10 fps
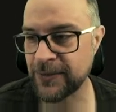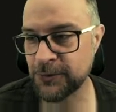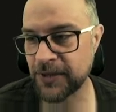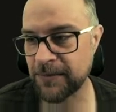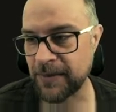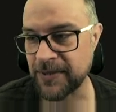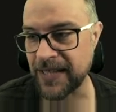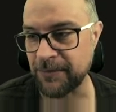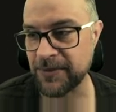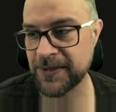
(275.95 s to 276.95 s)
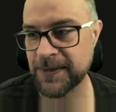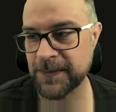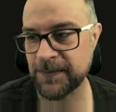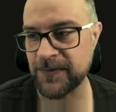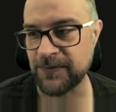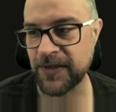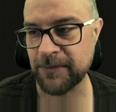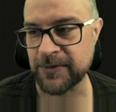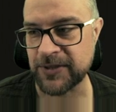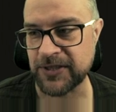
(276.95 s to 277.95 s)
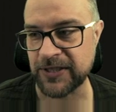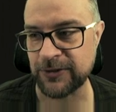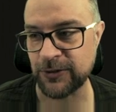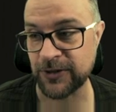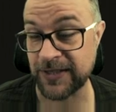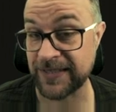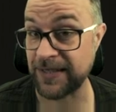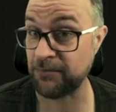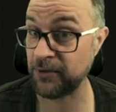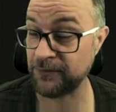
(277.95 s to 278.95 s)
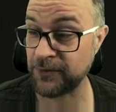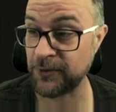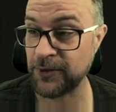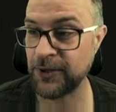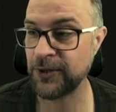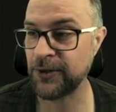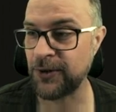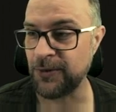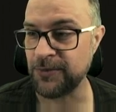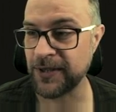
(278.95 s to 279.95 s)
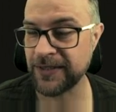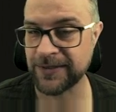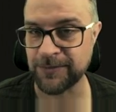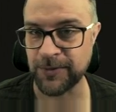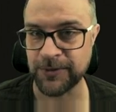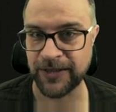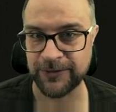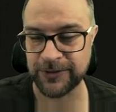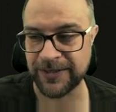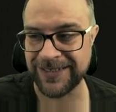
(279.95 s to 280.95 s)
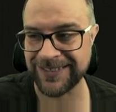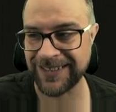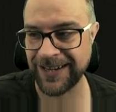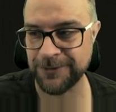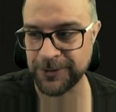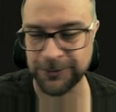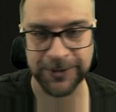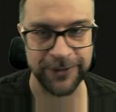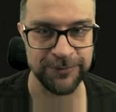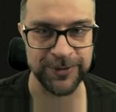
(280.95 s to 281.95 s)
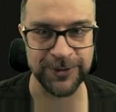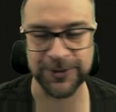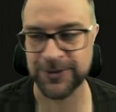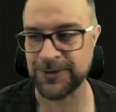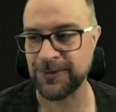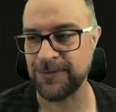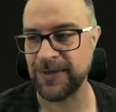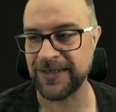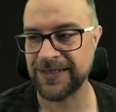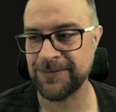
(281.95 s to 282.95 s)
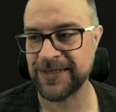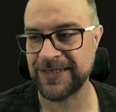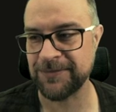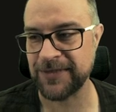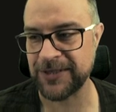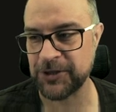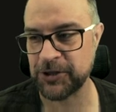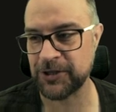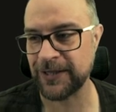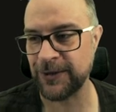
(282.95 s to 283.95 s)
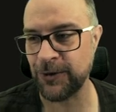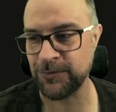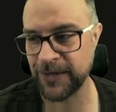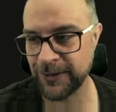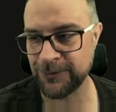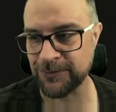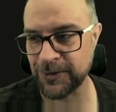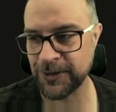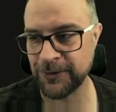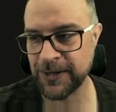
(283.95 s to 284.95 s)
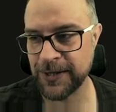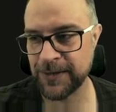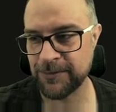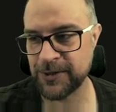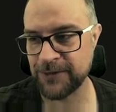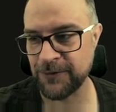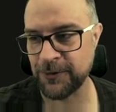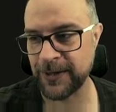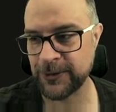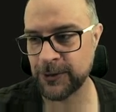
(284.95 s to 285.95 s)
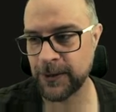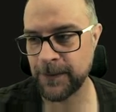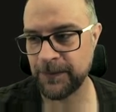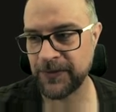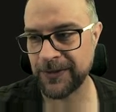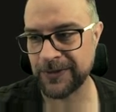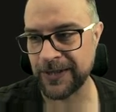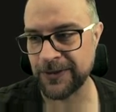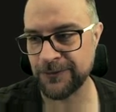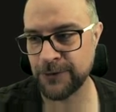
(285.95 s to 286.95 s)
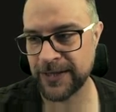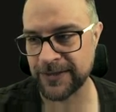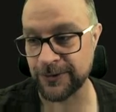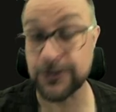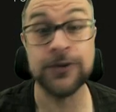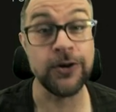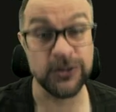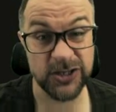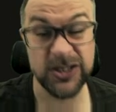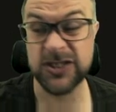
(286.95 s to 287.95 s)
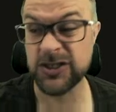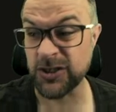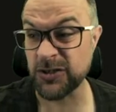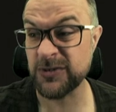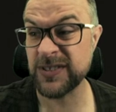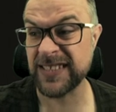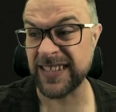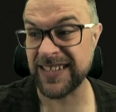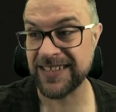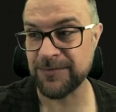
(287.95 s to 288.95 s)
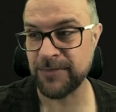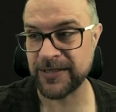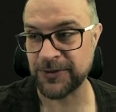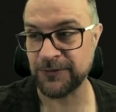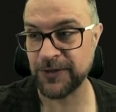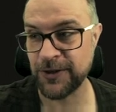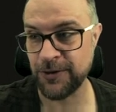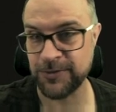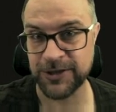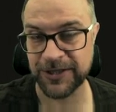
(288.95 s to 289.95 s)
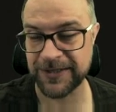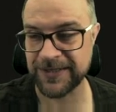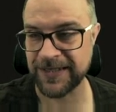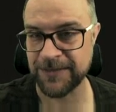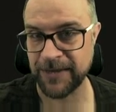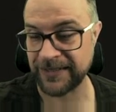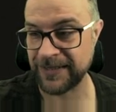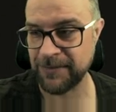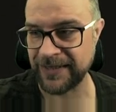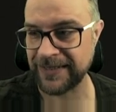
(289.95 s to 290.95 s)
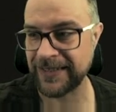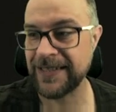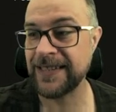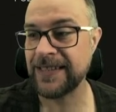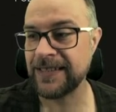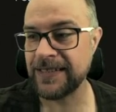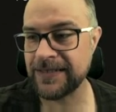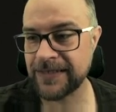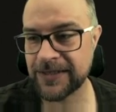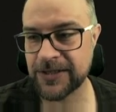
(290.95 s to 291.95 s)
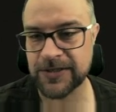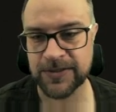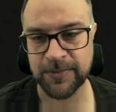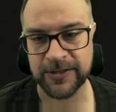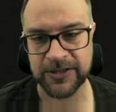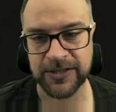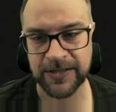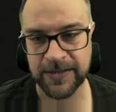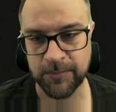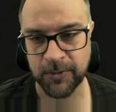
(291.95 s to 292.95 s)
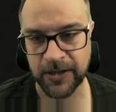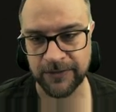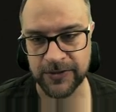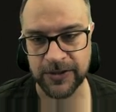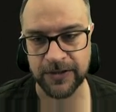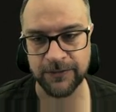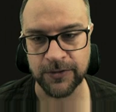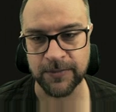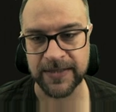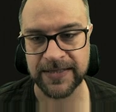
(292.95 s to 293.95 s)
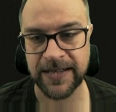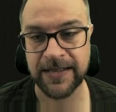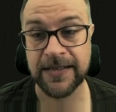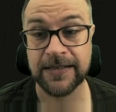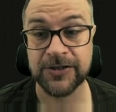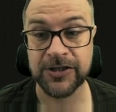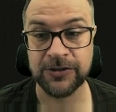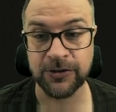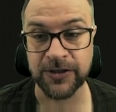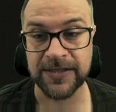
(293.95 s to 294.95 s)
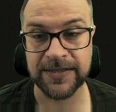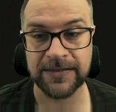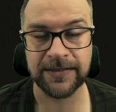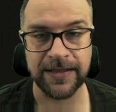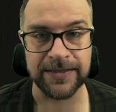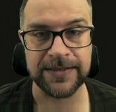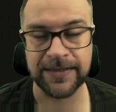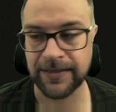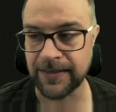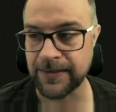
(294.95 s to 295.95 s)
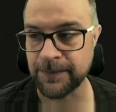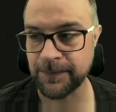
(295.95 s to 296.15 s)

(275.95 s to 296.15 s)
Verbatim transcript: Tutaj mamy napis. Wiemy, że to jest na pewno obiekt, bo nawet literały tutaj w Pythonie są obiektem, zatem na rzecz tego obiektu mogę przywołać tę jego własność, odziedziczoną z tej bazowej object, z tej matki matek. I też, zobaczcie, pojawi się informacja, że to jest str.